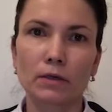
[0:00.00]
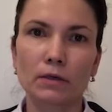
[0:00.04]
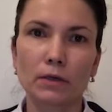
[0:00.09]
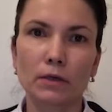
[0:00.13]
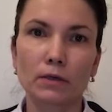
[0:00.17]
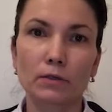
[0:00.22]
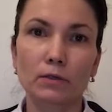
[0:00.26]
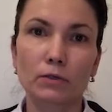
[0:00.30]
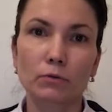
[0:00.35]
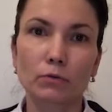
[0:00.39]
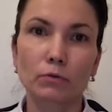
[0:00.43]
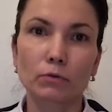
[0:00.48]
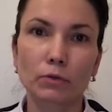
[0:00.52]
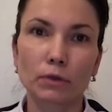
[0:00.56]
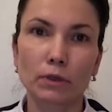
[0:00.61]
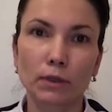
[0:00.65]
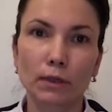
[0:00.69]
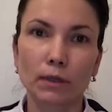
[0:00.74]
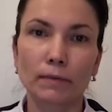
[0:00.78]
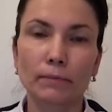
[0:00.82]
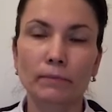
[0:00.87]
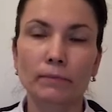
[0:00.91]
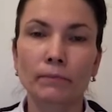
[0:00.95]

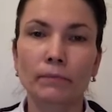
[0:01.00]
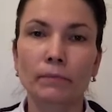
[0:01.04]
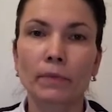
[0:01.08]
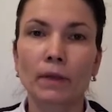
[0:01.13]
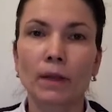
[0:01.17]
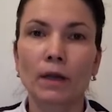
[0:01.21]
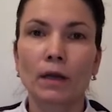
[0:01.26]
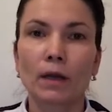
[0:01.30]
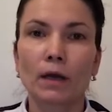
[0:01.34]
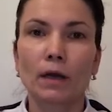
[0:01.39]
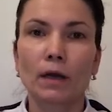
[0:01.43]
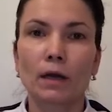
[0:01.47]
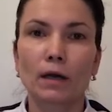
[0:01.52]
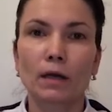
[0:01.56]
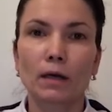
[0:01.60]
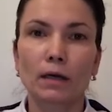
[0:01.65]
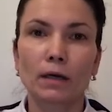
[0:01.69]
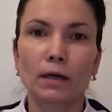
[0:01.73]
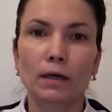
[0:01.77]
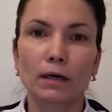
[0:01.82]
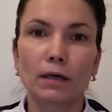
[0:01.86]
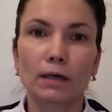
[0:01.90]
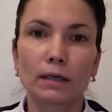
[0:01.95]
инъекционные.
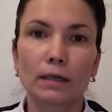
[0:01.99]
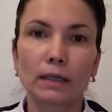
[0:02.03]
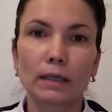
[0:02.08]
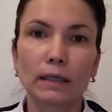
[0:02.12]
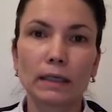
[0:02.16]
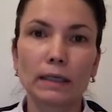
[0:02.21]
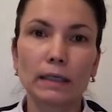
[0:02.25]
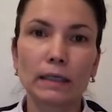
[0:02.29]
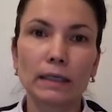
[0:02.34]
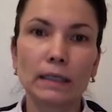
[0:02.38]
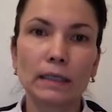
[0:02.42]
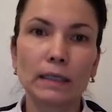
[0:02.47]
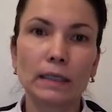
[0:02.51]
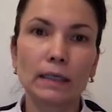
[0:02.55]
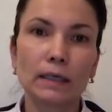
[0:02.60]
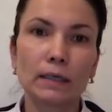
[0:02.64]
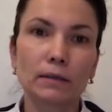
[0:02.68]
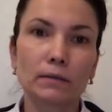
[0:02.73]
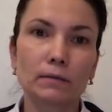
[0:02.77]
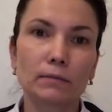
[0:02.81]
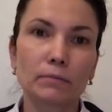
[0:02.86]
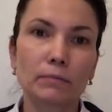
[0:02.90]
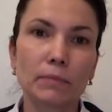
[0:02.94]
А,
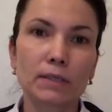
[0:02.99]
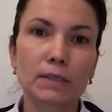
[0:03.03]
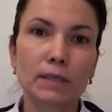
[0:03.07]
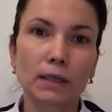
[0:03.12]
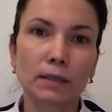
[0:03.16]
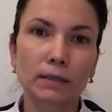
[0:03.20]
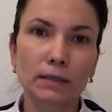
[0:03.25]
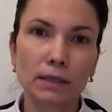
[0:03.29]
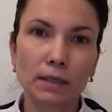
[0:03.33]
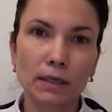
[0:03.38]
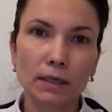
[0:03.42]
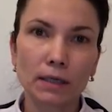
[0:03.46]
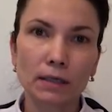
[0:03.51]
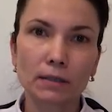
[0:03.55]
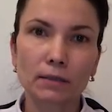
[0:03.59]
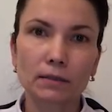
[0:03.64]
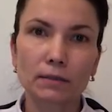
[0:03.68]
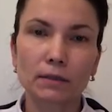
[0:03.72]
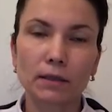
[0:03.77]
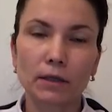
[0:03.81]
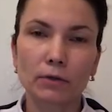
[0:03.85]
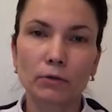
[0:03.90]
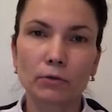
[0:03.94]
и
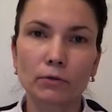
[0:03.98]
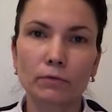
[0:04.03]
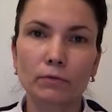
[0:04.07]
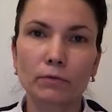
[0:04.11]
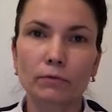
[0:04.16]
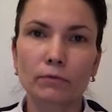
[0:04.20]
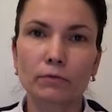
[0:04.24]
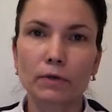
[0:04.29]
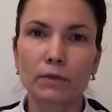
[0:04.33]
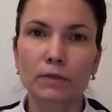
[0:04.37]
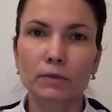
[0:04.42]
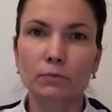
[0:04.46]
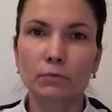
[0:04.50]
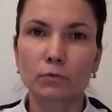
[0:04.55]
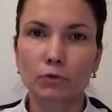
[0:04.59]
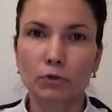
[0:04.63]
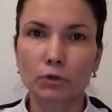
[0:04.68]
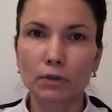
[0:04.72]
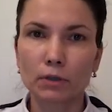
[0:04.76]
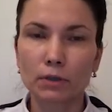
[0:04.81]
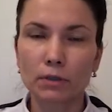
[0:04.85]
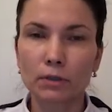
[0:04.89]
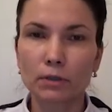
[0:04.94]
мезалтера дает вам
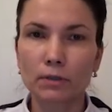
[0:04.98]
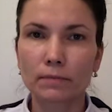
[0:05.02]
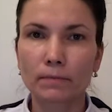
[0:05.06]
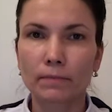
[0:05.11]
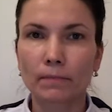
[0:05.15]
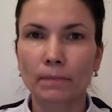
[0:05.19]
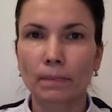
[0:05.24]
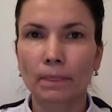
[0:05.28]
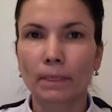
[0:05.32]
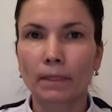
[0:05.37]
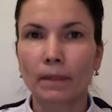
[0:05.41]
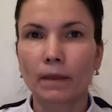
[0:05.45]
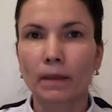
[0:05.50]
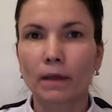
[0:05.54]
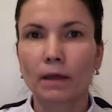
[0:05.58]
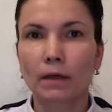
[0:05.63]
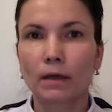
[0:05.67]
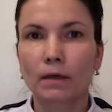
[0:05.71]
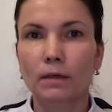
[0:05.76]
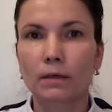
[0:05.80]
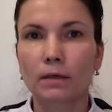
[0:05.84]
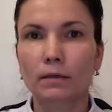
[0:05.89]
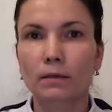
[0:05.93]
возможность
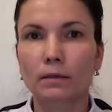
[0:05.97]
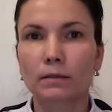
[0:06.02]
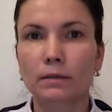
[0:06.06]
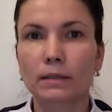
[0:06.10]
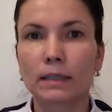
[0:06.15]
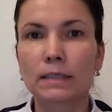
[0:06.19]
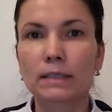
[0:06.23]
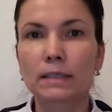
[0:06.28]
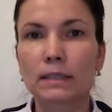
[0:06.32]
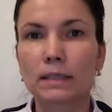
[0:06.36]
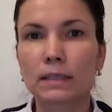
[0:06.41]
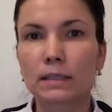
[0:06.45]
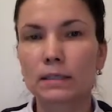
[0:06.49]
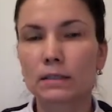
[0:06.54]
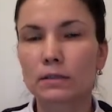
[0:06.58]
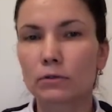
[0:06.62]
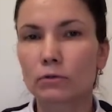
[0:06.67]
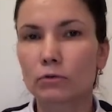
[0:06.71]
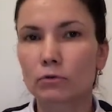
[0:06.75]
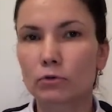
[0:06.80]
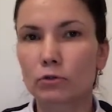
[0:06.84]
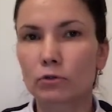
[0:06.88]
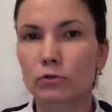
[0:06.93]
а,
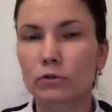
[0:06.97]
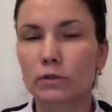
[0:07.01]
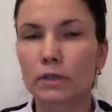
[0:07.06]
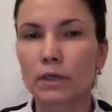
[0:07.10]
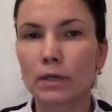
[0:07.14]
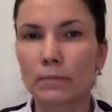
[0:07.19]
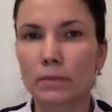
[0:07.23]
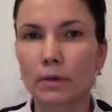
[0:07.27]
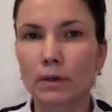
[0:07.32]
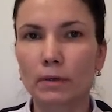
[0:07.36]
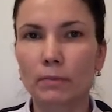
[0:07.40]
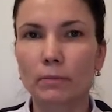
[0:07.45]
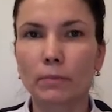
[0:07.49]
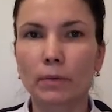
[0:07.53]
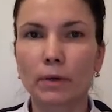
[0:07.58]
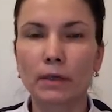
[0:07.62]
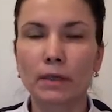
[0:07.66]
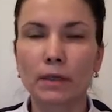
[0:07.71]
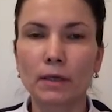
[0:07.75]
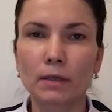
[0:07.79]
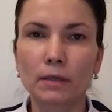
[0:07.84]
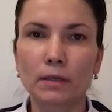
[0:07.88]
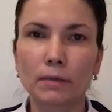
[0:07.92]
насытить кожу теми
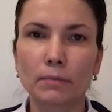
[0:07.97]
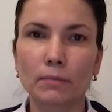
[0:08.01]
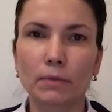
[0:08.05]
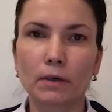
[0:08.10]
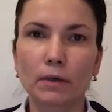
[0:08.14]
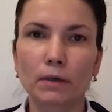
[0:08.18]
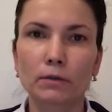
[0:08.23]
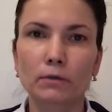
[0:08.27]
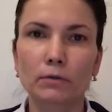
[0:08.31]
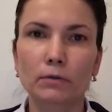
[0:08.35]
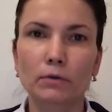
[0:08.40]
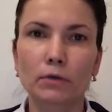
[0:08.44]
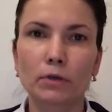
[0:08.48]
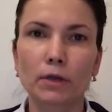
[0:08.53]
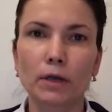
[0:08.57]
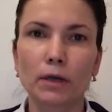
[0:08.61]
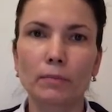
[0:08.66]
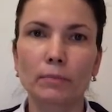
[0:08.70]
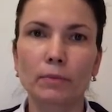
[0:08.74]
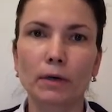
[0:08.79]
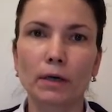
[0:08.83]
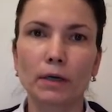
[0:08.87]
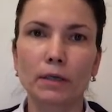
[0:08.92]
компонентами, которые
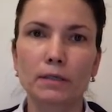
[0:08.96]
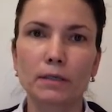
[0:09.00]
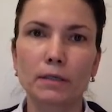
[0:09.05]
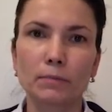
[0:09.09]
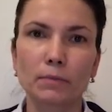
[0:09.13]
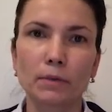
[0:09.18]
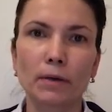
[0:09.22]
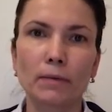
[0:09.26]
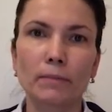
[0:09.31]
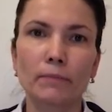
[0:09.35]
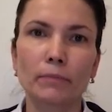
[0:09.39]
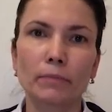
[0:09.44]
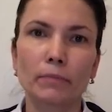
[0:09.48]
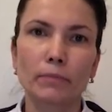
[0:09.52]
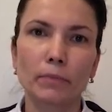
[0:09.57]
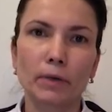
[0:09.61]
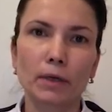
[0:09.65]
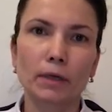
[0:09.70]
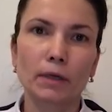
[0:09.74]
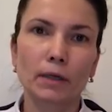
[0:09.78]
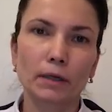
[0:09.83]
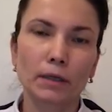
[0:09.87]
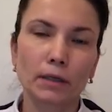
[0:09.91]
необходимы
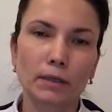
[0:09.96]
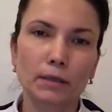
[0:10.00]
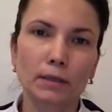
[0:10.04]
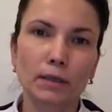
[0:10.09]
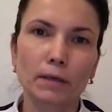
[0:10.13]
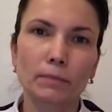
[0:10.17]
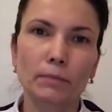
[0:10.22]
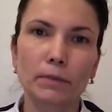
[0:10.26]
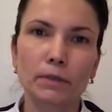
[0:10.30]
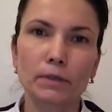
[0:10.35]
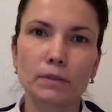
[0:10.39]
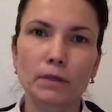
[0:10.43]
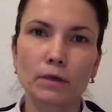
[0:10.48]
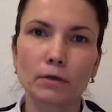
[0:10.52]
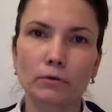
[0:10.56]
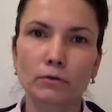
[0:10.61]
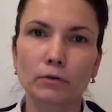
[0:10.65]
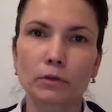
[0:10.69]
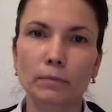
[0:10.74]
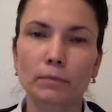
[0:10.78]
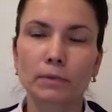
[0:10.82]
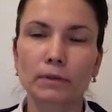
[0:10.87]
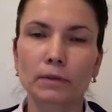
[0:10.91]
при каких-то
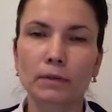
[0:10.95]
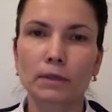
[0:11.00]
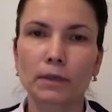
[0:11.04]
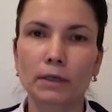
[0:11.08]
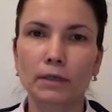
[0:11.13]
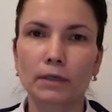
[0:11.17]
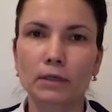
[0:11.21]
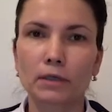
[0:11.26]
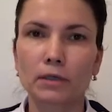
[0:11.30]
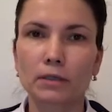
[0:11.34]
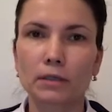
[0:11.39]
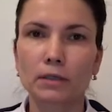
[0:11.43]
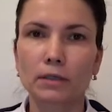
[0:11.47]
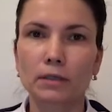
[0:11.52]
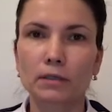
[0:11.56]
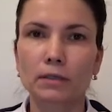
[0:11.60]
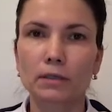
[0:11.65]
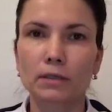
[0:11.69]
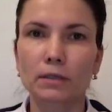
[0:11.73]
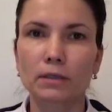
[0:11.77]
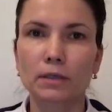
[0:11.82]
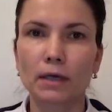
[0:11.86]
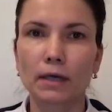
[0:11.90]
определенных патологических
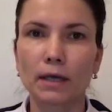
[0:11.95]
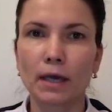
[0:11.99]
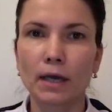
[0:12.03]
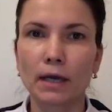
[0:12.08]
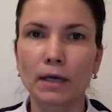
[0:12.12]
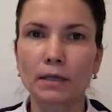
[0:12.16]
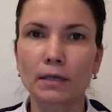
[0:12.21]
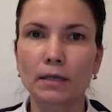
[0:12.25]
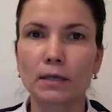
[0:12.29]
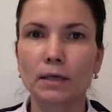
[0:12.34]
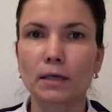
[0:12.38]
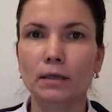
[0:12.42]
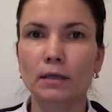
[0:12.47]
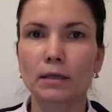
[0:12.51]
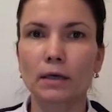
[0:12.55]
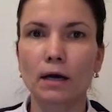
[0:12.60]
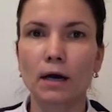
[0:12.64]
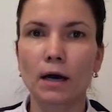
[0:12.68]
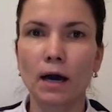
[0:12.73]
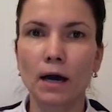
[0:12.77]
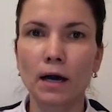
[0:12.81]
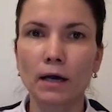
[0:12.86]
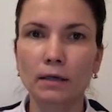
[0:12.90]
состояниях. Это
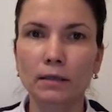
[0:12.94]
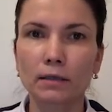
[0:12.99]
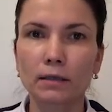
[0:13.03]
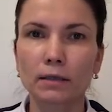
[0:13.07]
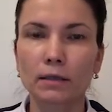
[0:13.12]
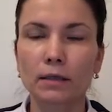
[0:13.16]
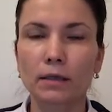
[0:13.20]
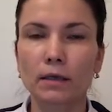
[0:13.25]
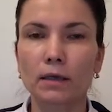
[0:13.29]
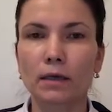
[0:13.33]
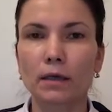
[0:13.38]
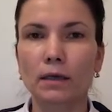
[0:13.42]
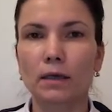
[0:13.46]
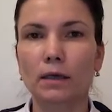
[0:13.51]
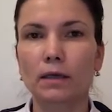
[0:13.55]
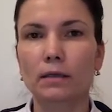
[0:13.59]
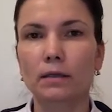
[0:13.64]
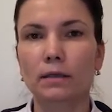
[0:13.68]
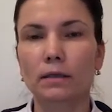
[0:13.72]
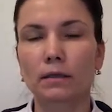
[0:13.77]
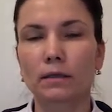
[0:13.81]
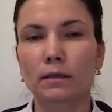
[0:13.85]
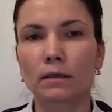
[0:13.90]
акне,
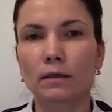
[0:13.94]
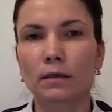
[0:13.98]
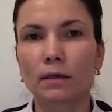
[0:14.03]
это